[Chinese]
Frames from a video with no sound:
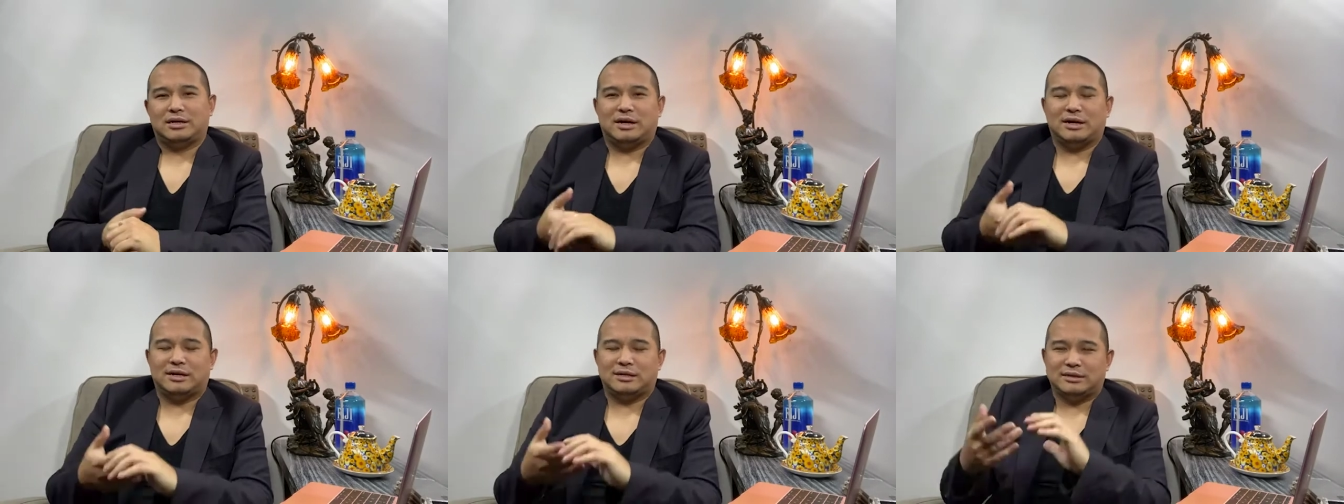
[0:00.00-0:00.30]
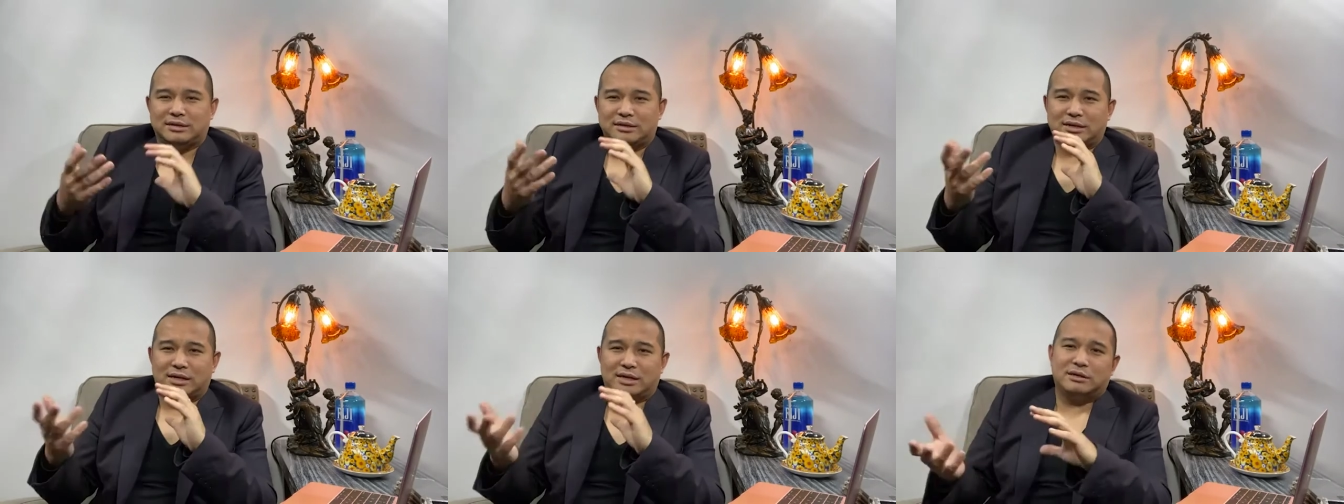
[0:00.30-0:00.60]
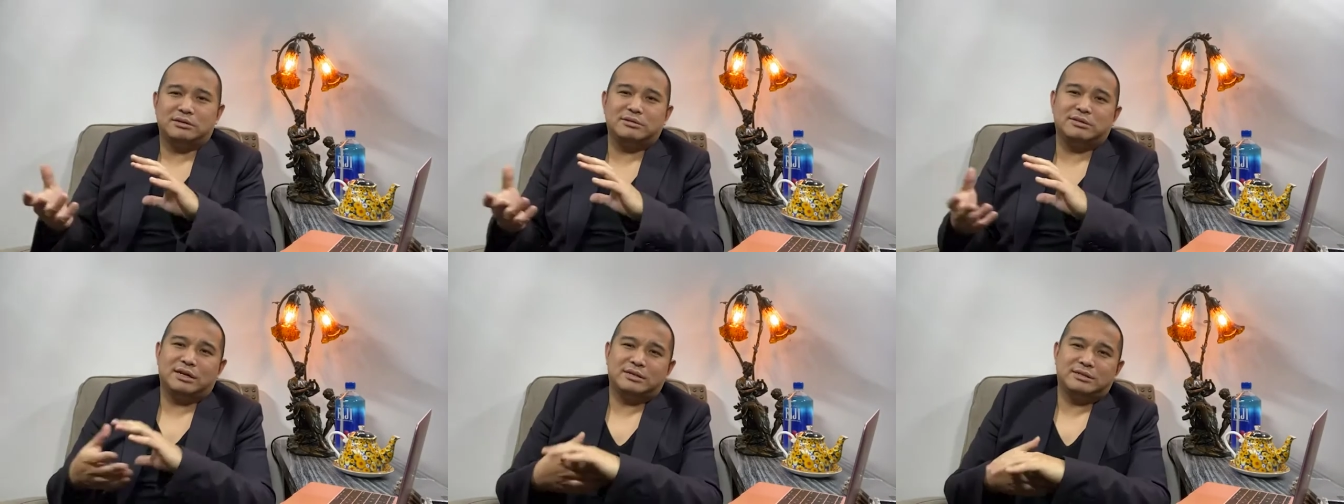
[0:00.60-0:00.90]
啊，然
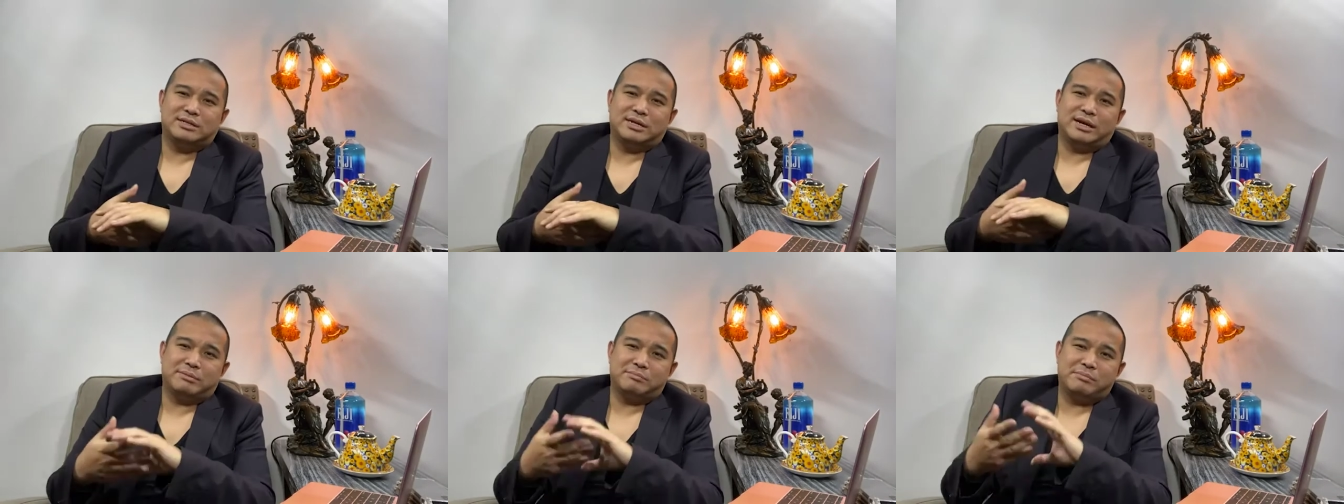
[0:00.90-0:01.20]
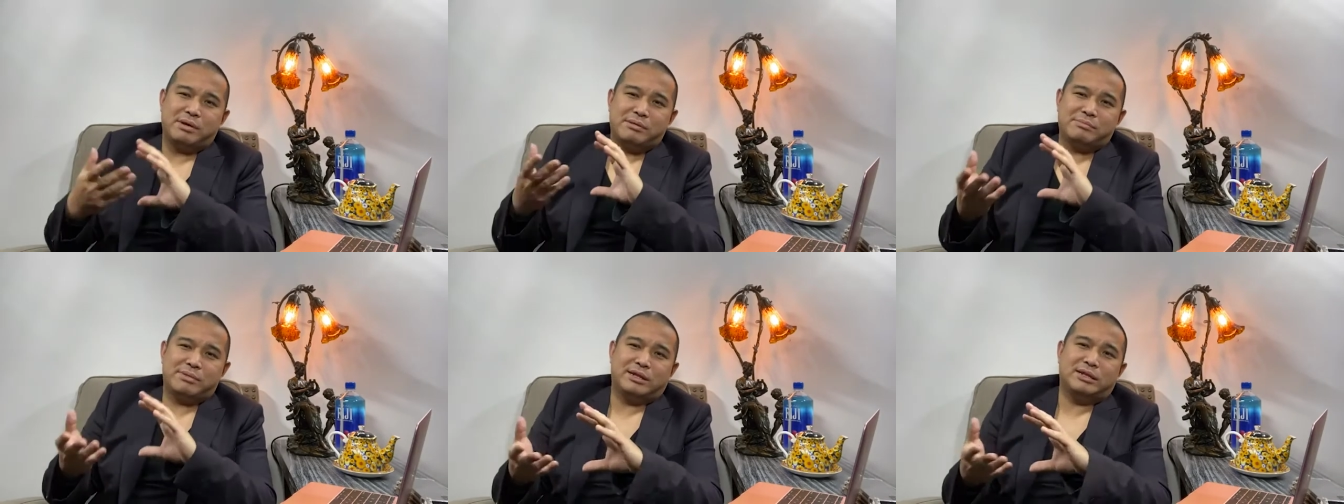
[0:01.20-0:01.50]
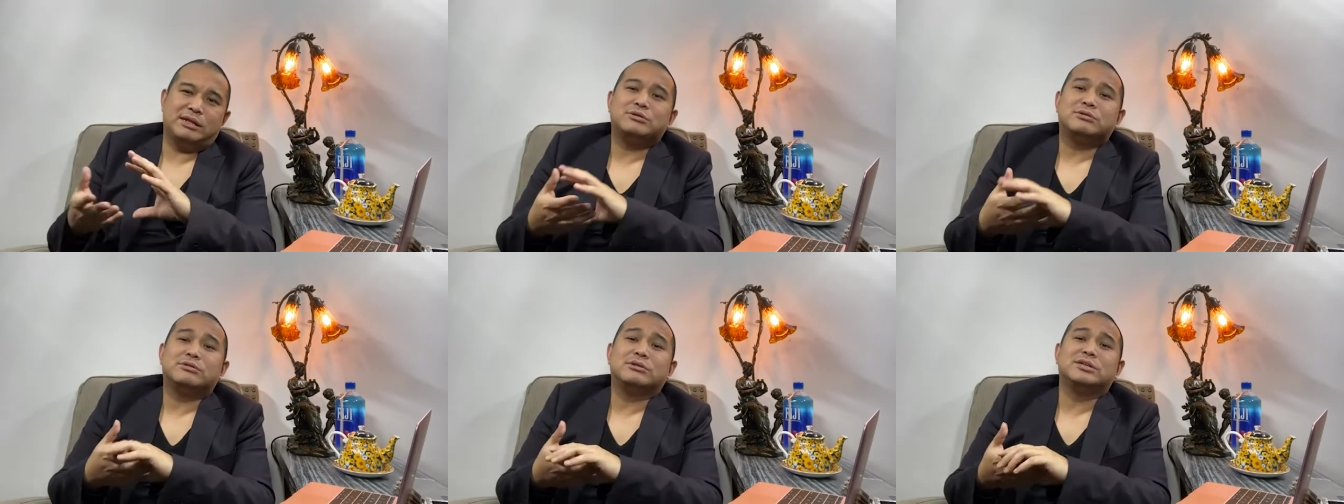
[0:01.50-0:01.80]
后呢再慢慢
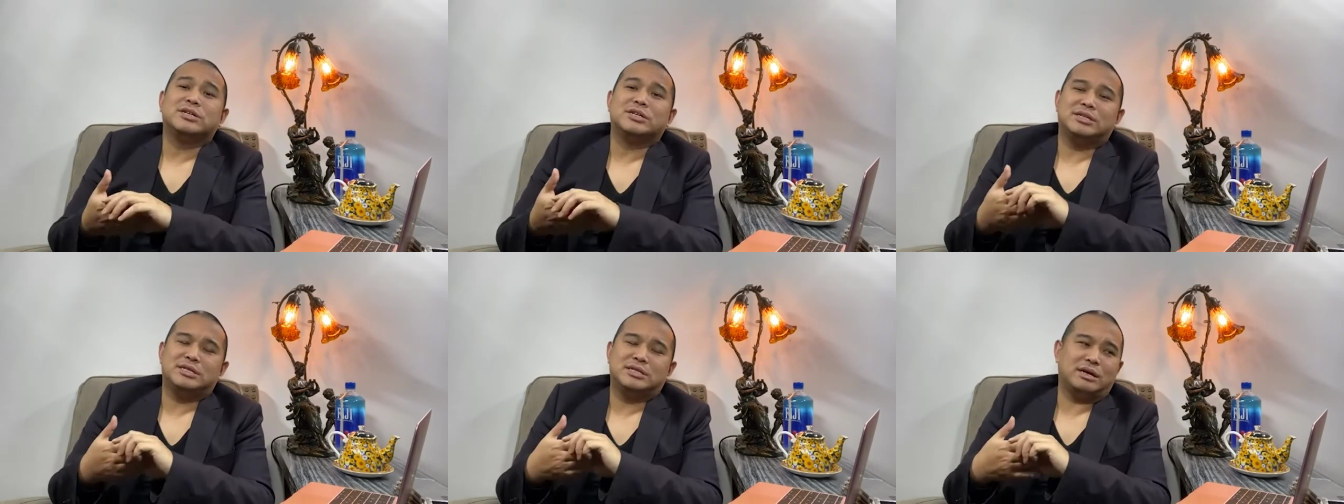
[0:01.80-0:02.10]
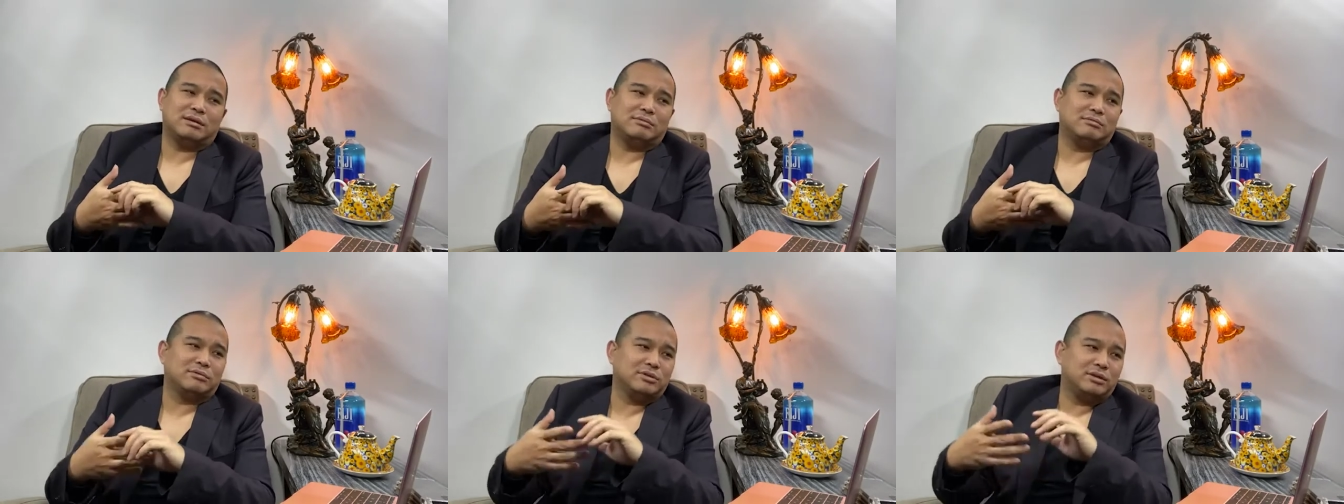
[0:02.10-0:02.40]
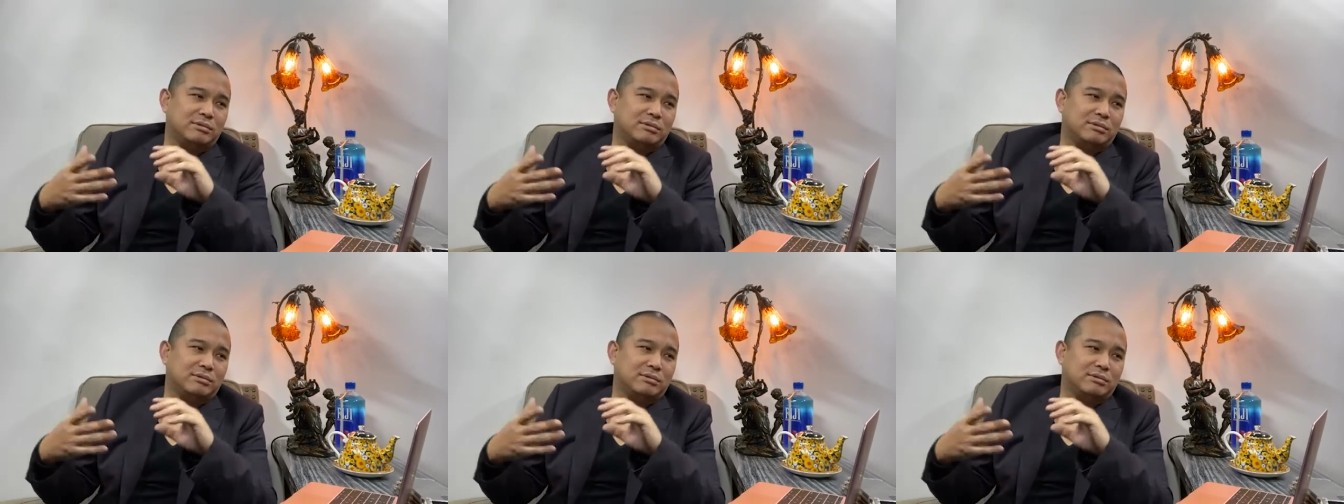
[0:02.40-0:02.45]
的做一些项目。